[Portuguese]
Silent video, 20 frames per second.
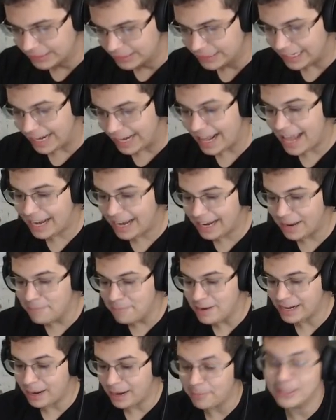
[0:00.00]
Caraca,
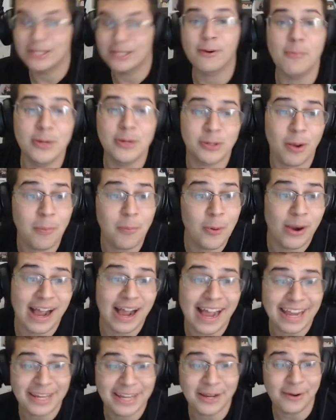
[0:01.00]
minha cabeça começou a
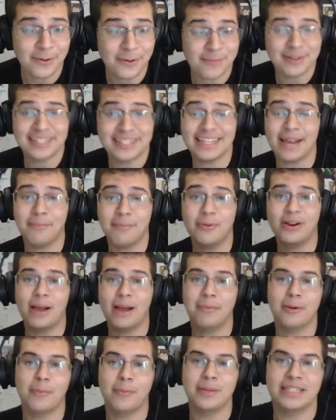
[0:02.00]
bugar e eu comecei a bugar
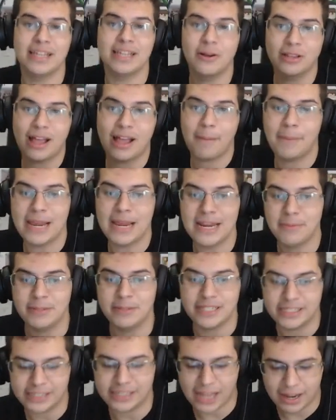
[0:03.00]
porque eu pensei que eu tava perdendo,
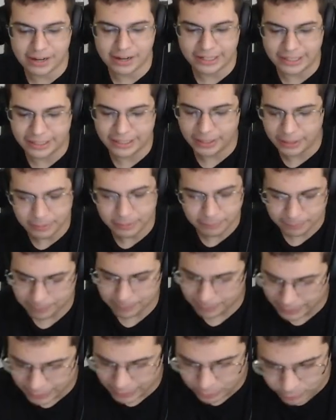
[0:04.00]
pensei que tava ganhando e
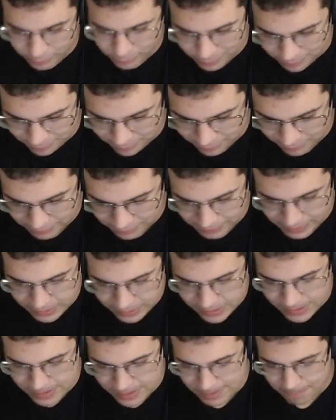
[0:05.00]
perdi tudo.
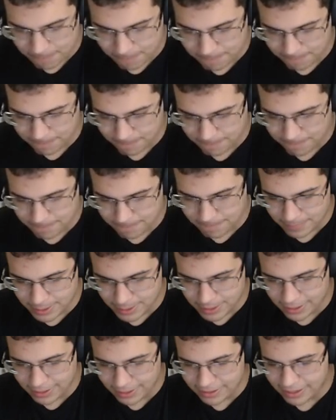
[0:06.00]
Hum,
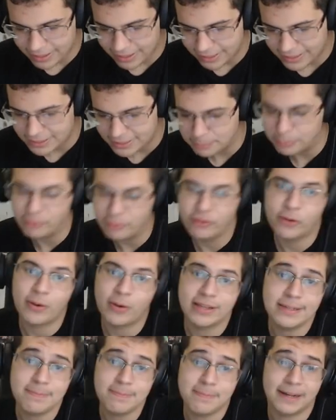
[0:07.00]
mandar uma carinha assim, porque foi
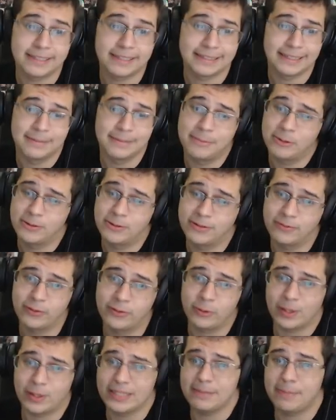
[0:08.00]
quase empate, né? Minha coisa foi
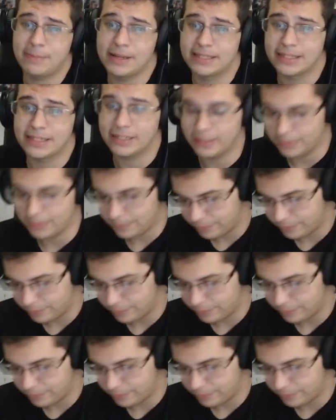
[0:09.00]
quase empate isso aqui.